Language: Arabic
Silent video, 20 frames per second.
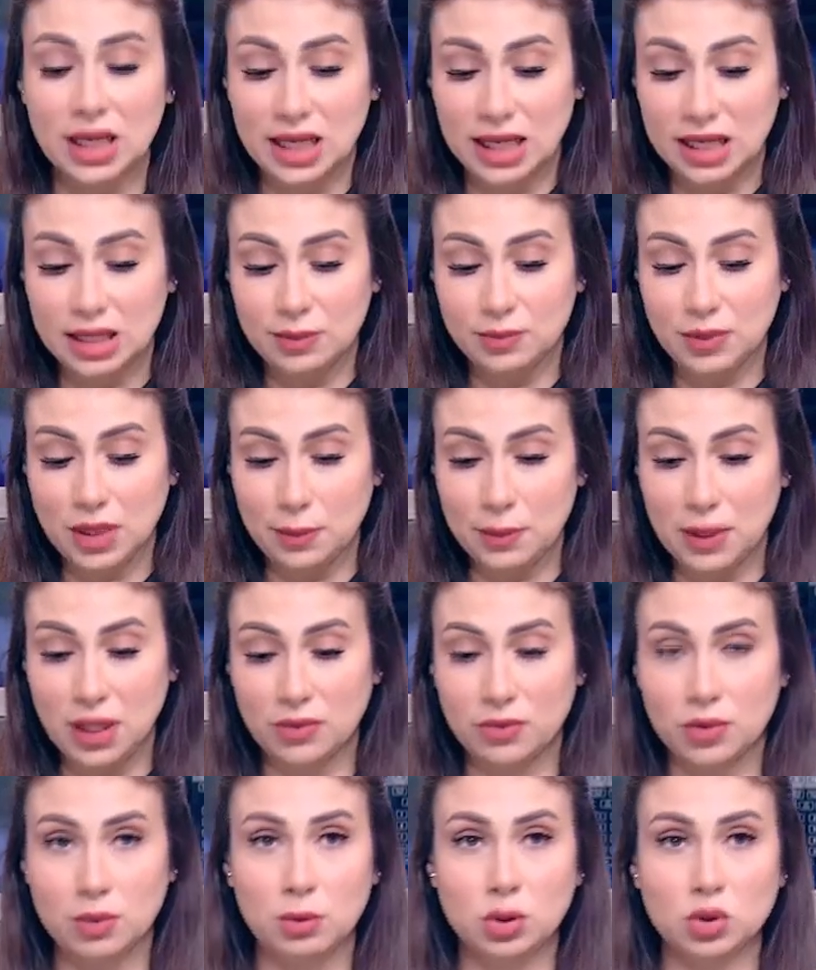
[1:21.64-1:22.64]
اللي بنعملها
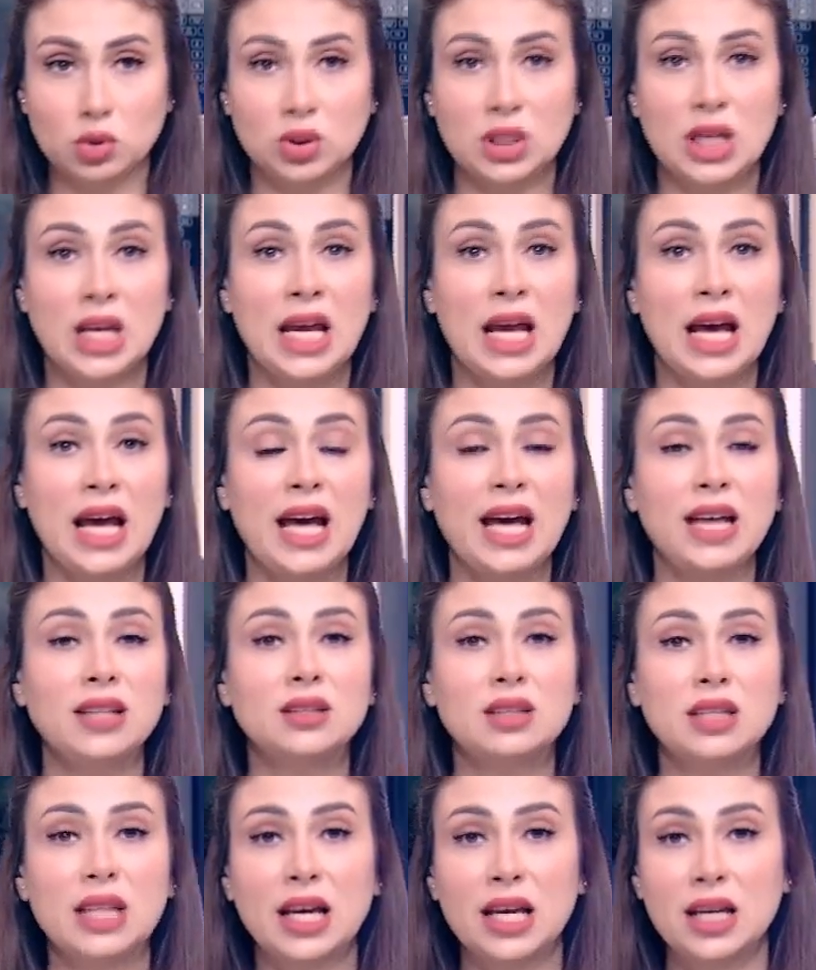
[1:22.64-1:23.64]
في رمضان
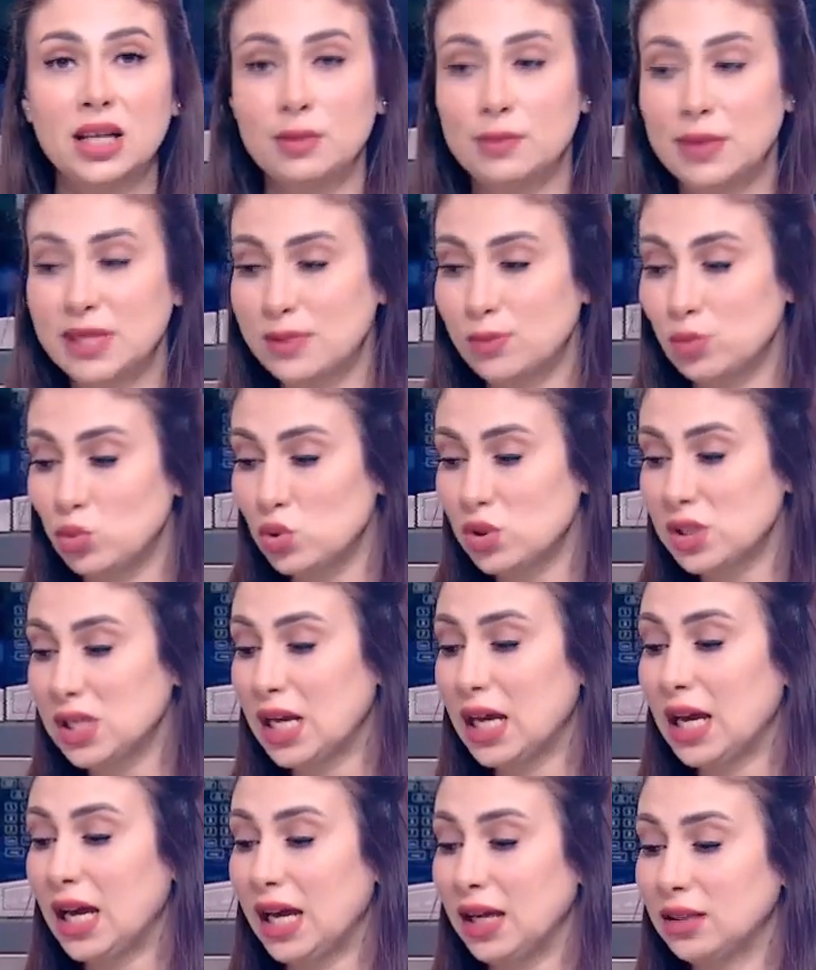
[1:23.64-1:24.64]
حتى
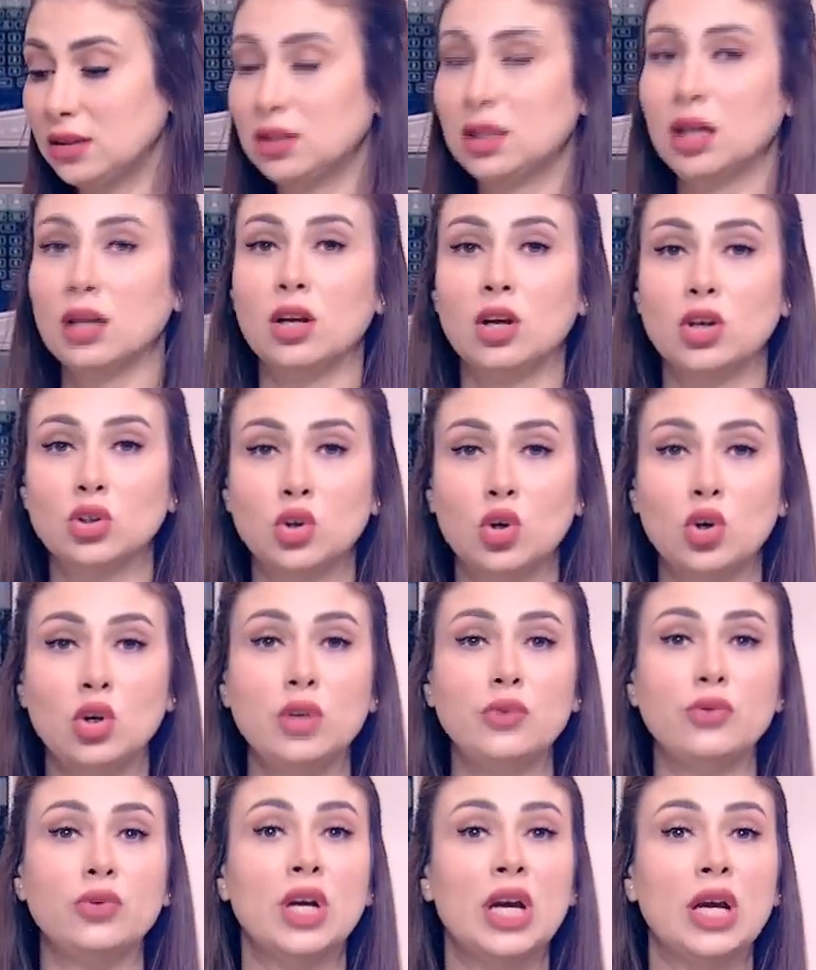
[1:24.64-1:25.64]
البسبوسه حتى
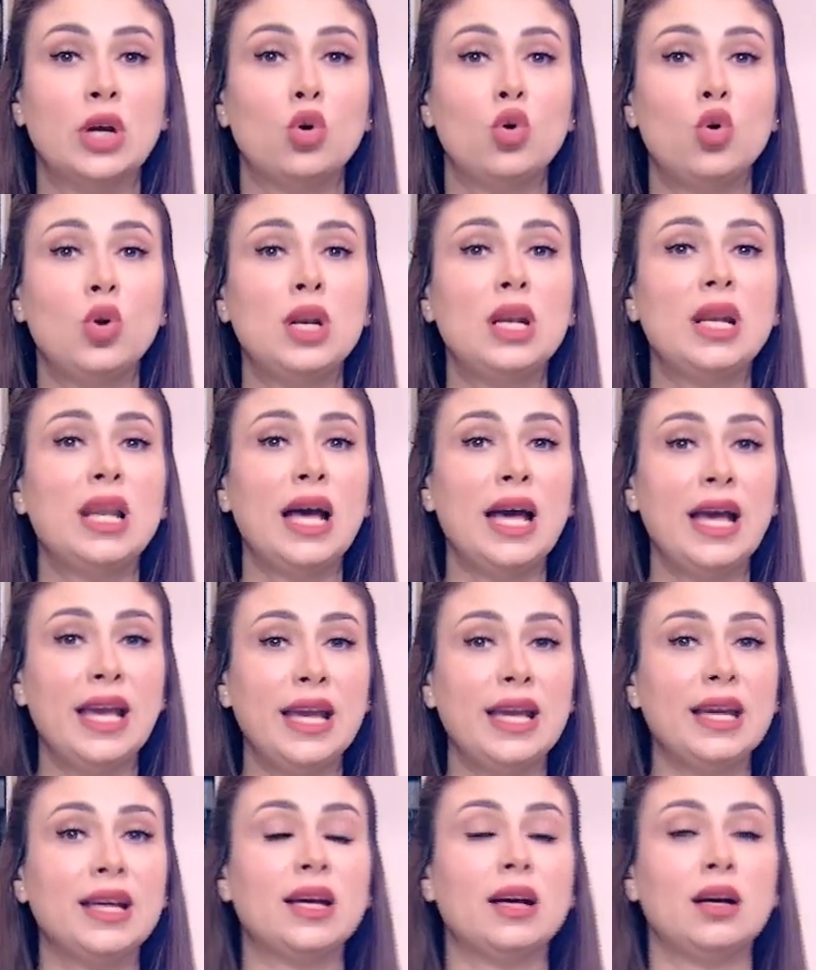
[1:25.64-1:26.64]
القطايف كل
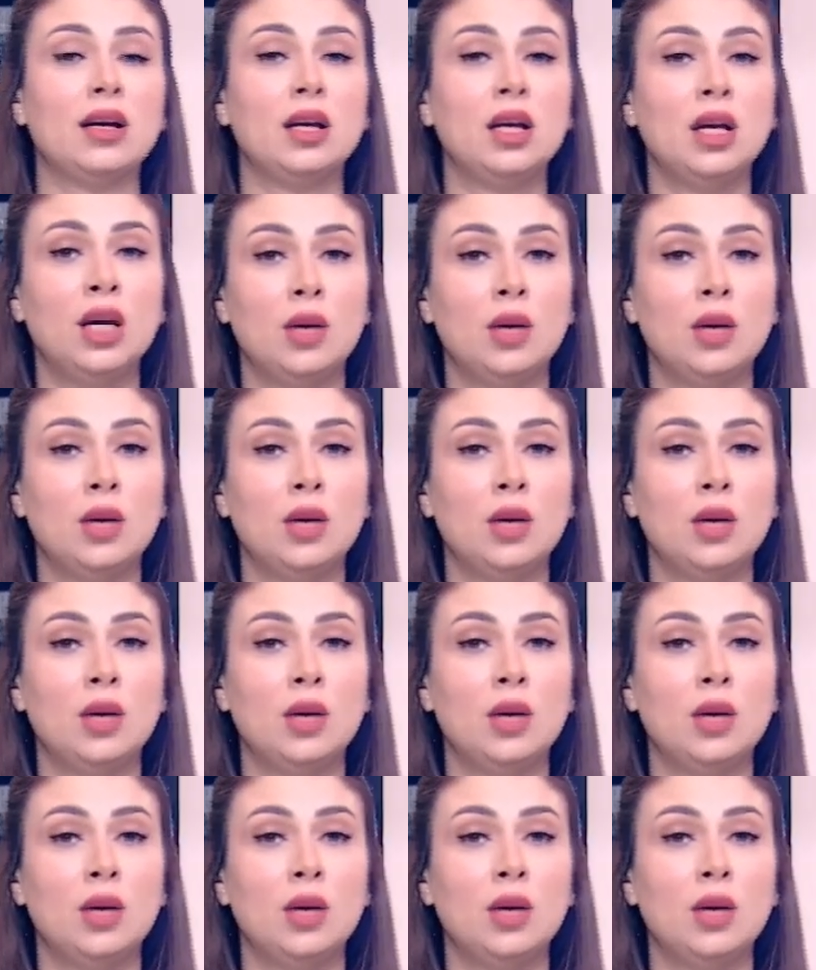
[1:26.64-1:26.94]
حاجه